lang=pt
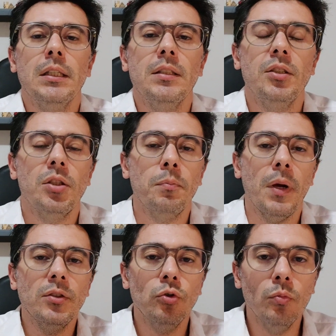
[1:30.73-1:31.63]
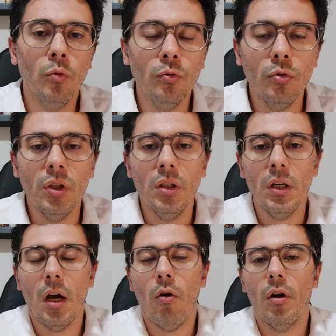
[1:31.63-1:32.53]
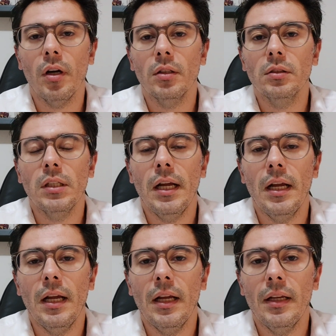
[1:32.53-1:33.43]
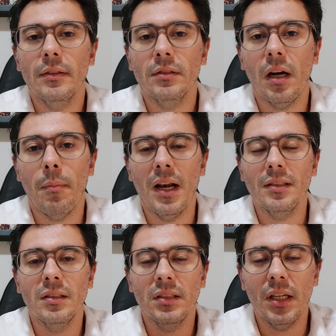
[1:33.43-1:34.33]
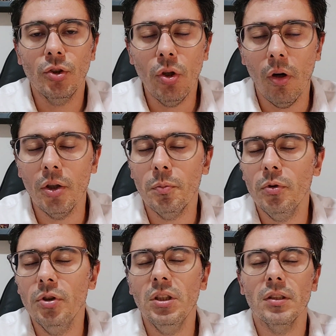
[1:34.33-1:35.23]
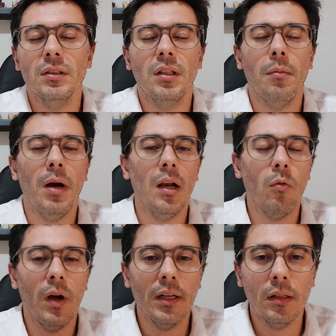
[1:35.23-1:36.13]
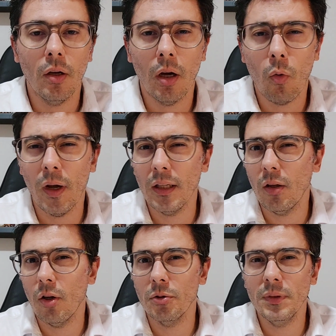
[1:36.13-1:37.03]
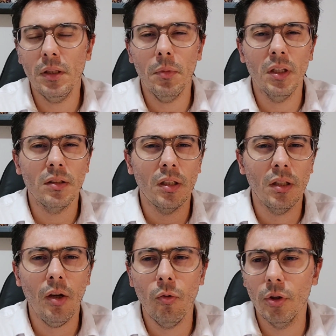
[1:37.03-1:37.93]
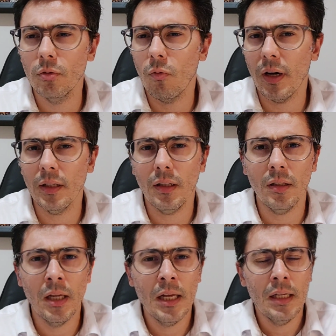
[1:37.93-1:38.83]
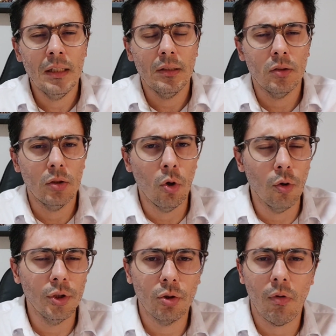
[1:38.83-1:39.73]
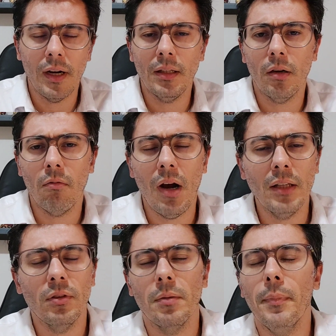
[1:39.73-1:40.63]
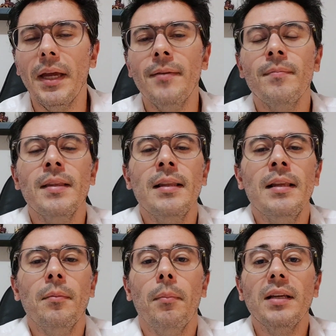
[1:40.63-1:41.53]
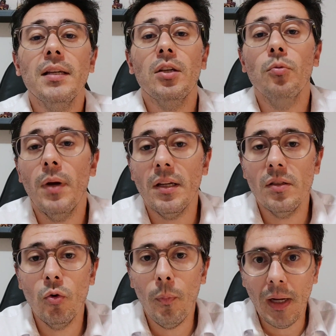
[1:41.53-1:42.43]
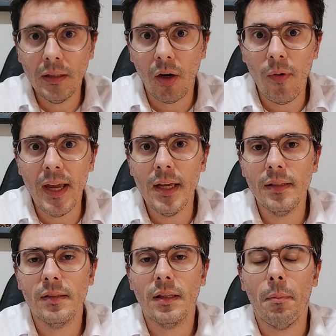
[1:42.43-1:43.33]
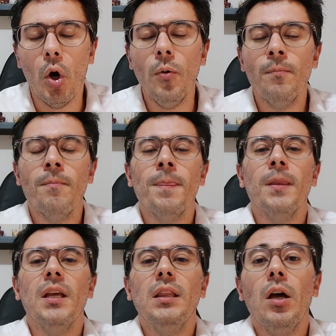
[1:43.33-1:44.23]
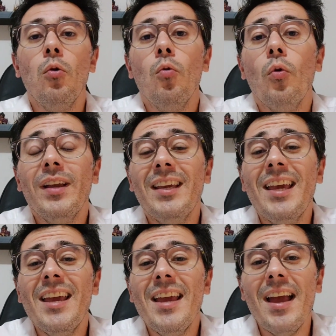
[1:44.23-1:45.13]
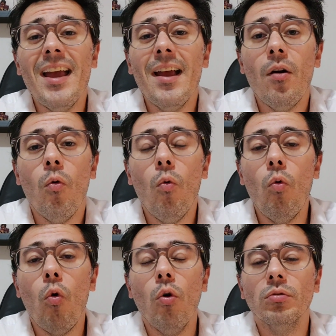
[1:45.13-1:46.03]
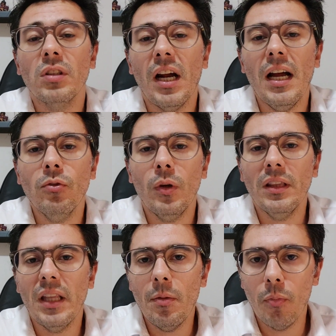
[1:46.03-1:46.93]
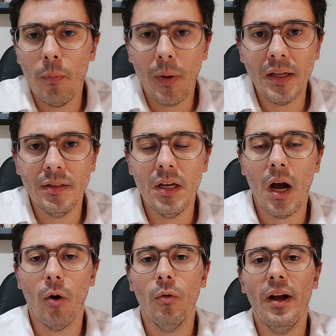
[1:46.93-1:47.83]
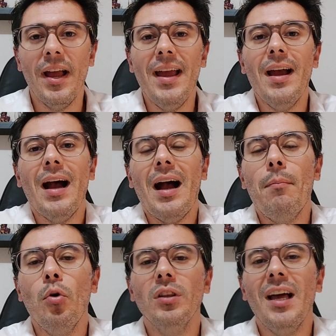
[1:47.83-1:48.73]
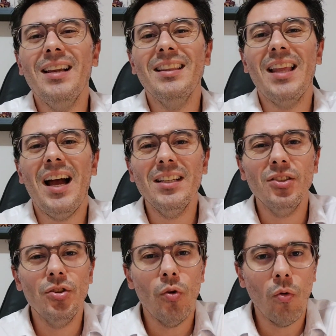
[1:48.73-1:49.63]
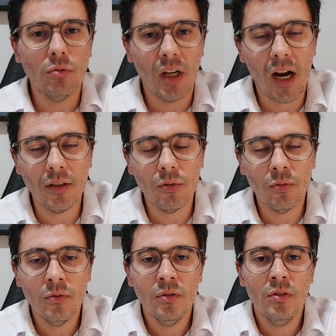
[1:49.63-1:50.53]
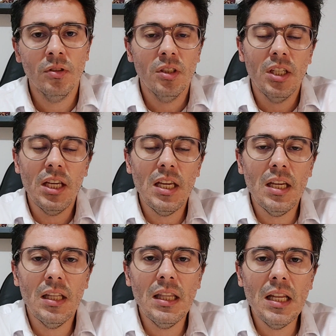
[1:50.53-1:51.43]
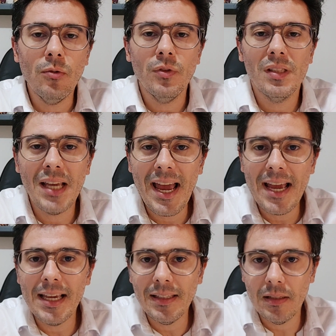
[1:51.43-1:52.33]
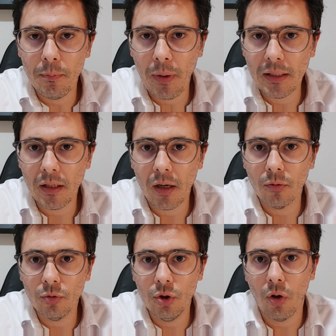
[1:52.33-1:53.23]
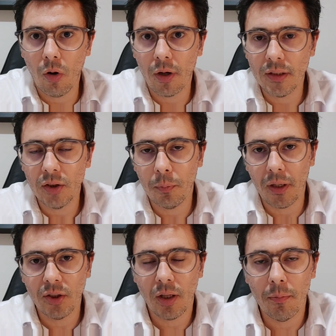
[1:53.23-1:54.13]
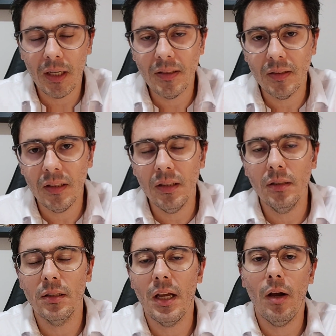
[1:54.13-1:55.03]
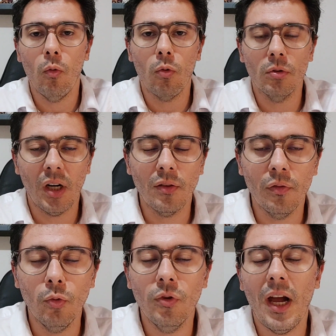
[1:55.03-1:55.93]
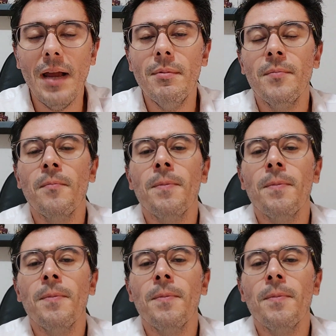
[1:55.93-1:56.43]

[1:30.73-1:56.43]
Existem países do mundo que a hora é, trabalha-se 7 horas por dia, se trabalha 40, 40 horas por semana, 38, 42, 44 também. Mas aqui no Brasil o padrão é esse, tá bom? Então, quem é o contrato a tempo parcial? É a modalidade de contrato que não segue esse padrão de horas pré-estabelecidas, né, o contrato full time,